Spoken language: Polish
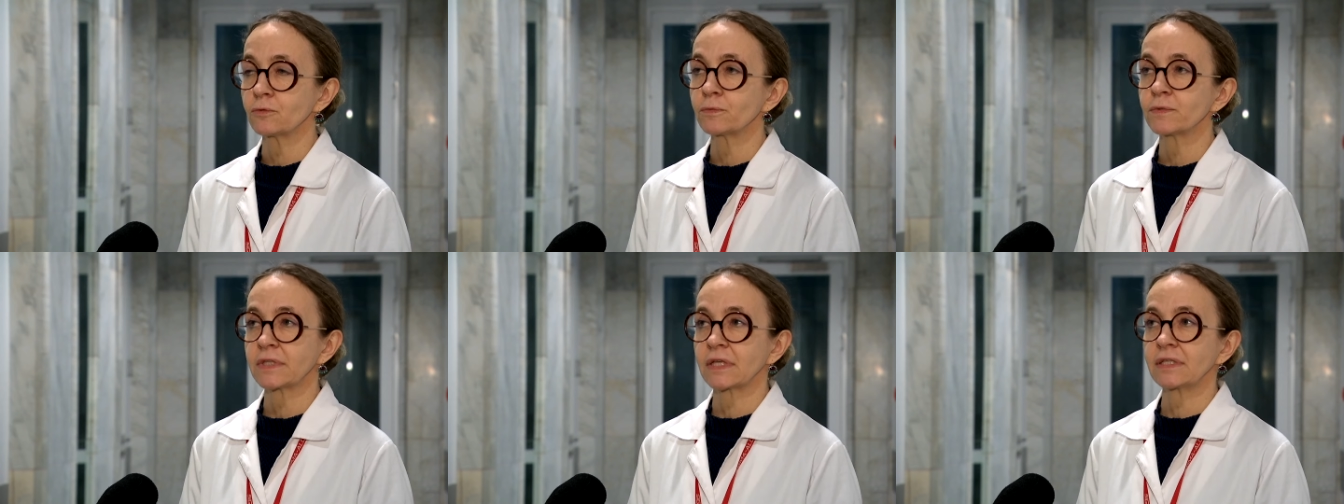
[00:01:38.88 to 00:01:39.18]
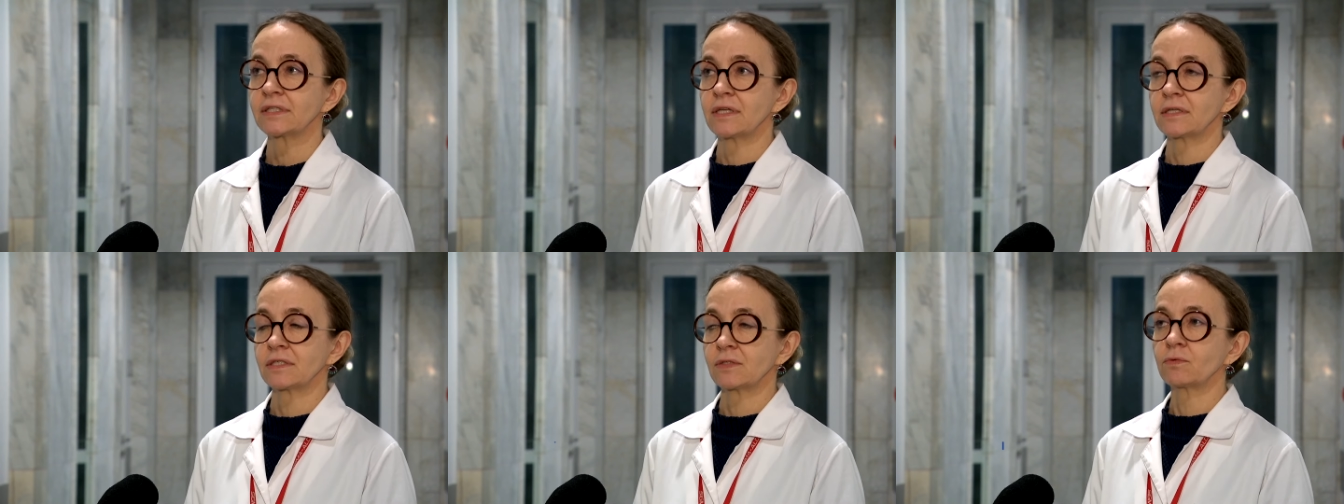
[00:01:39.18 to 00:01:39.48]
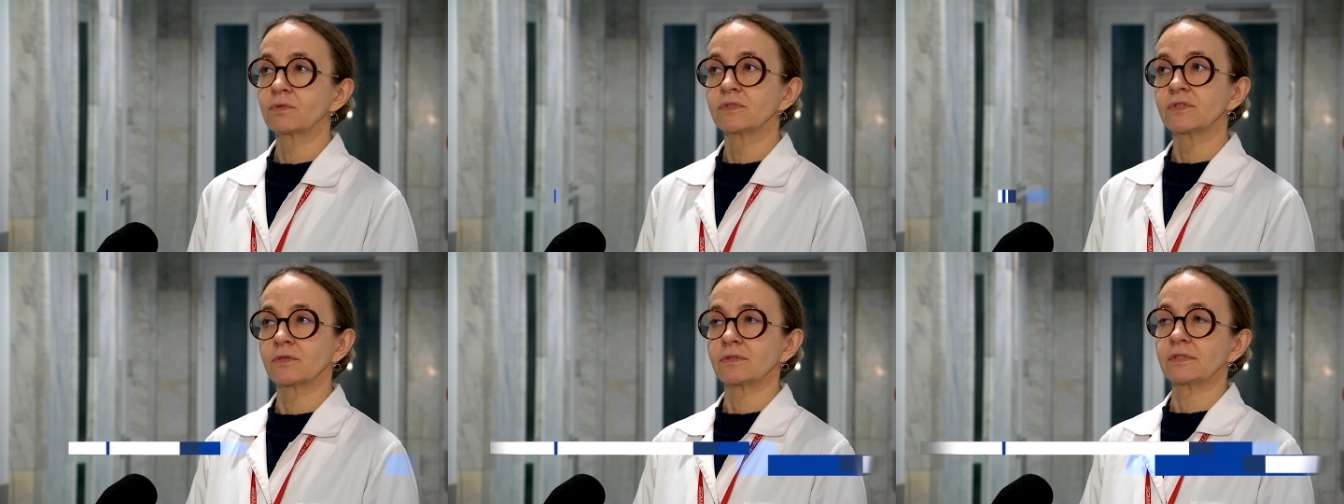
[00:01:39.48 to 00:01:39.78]
Substancja
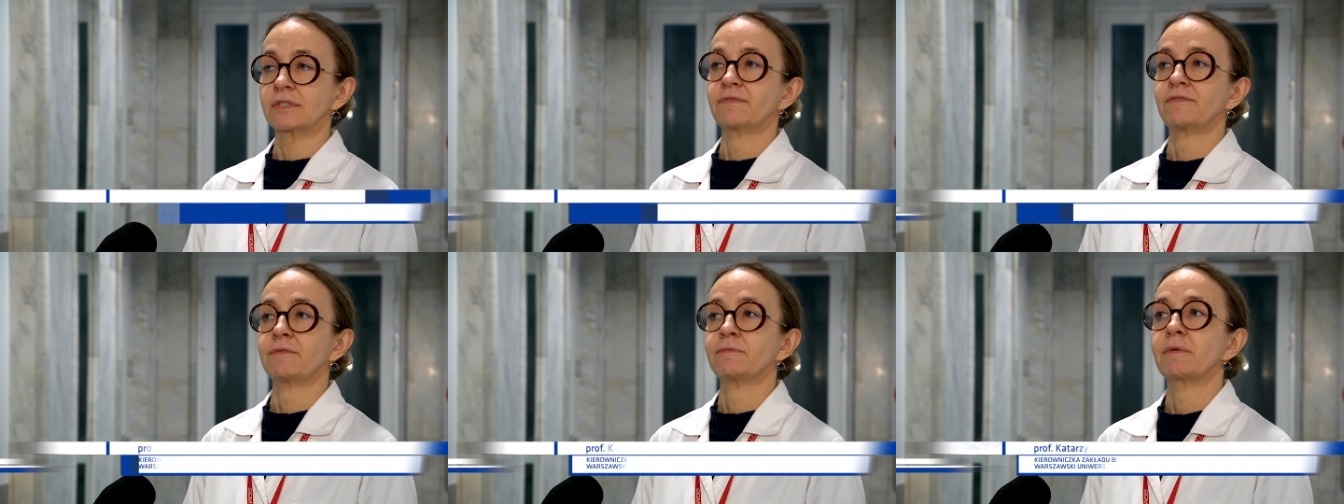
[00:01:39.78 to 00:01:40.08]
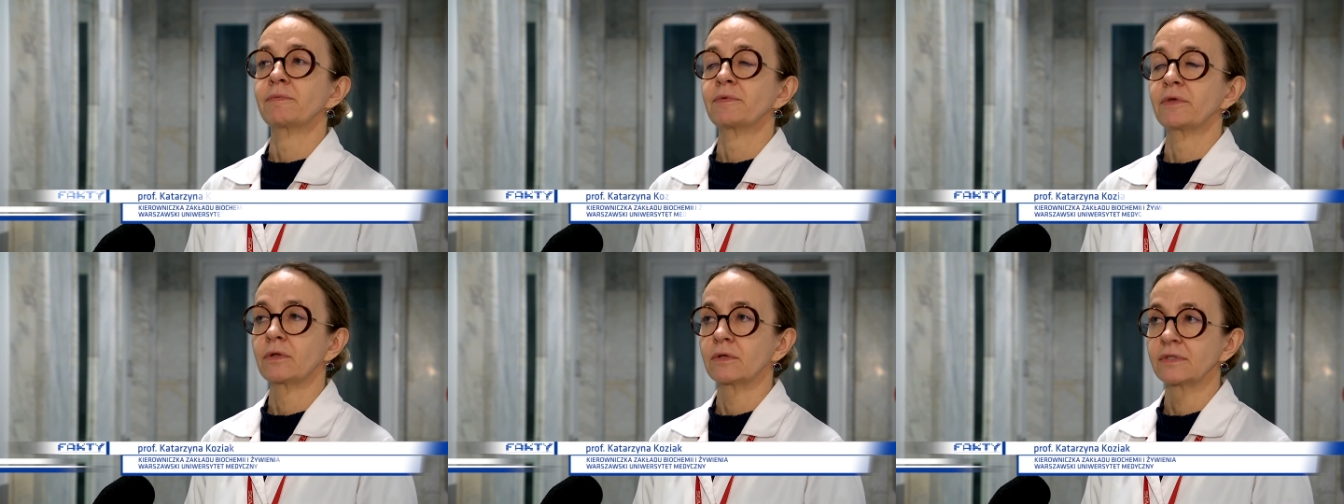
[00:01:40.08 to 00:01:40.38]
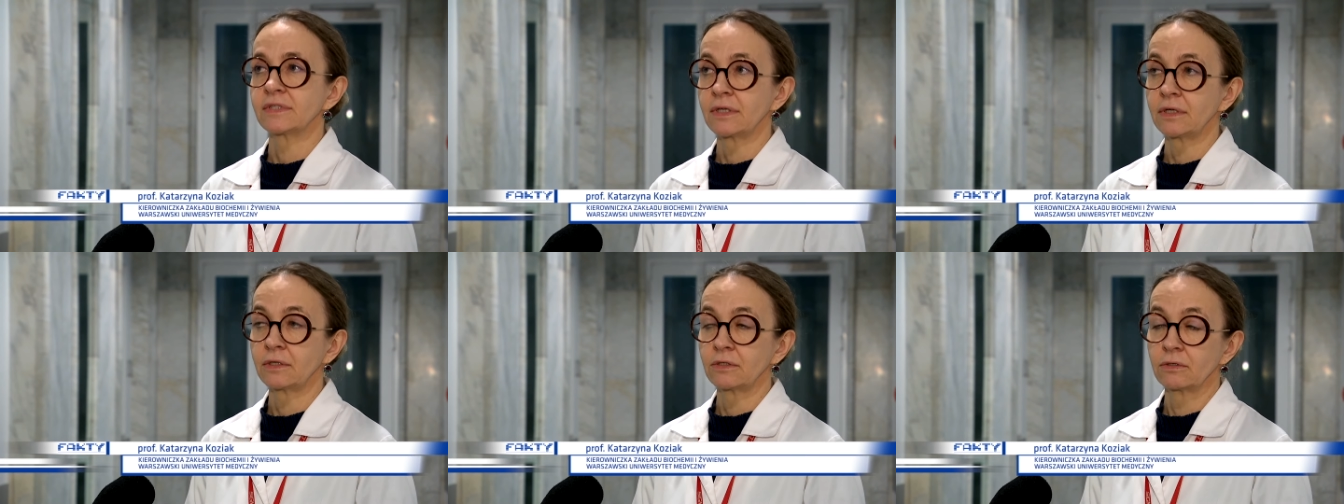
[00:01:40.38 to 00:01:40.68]
słodząca we
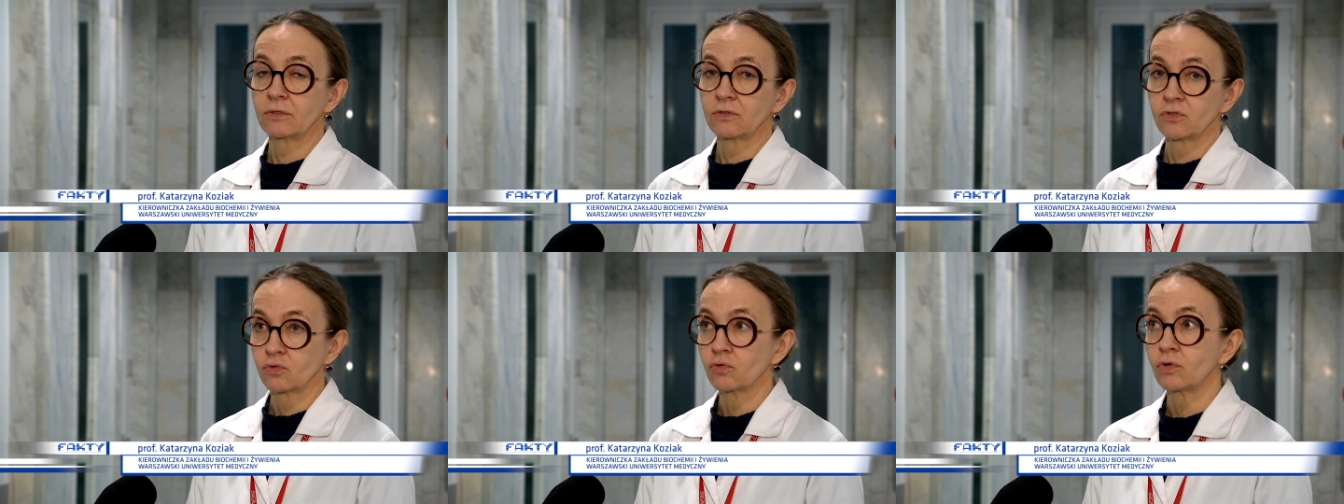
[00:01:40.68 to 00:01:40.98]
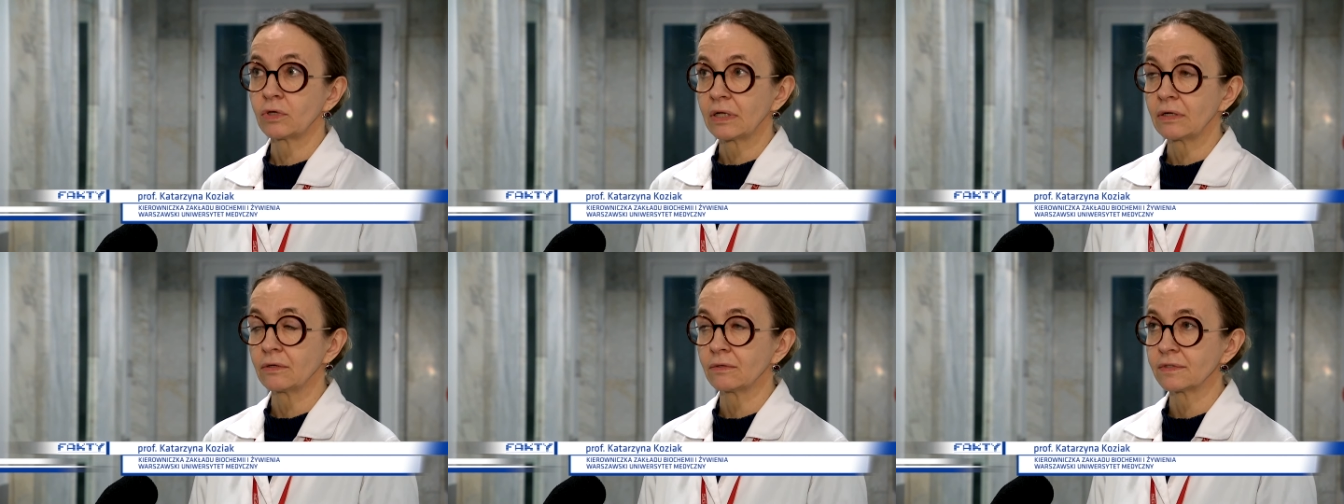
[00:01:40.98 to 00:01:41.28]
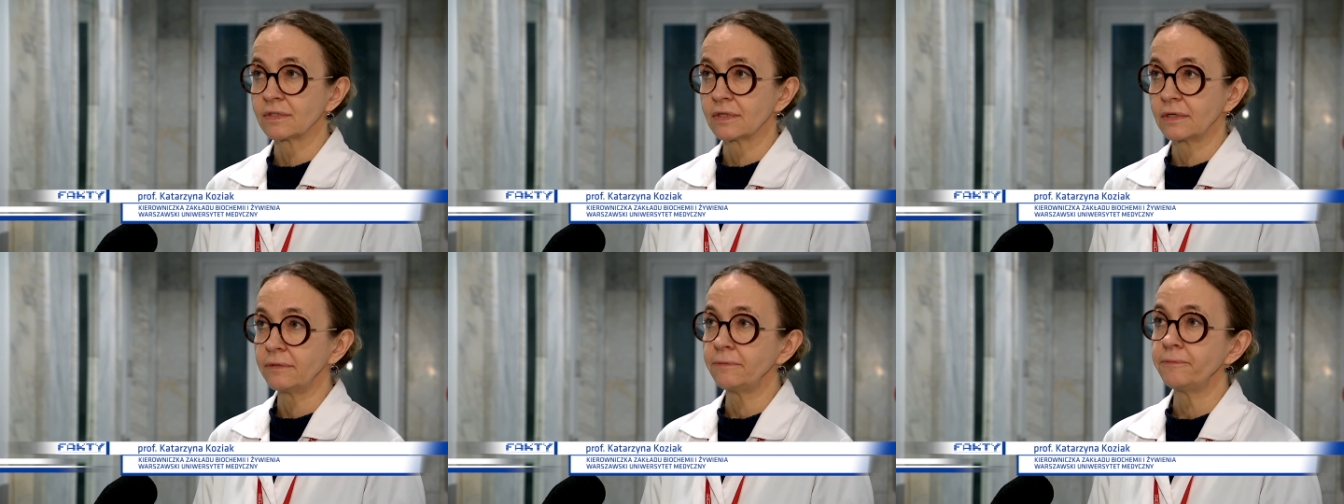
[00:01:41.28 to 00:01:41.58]
papierosach,
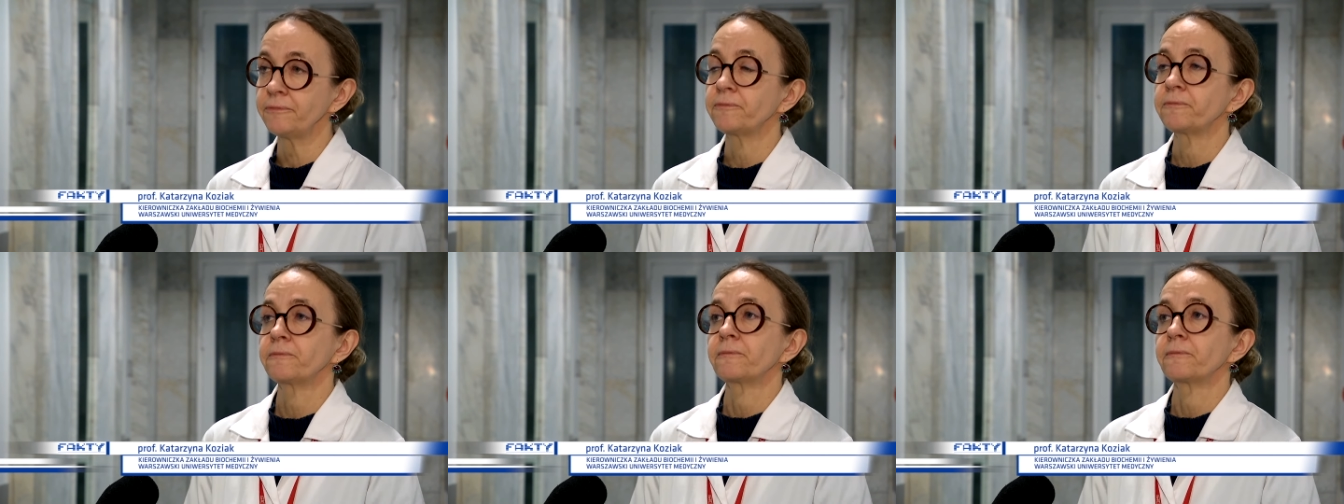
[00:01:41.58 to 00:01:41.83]
sukraloza,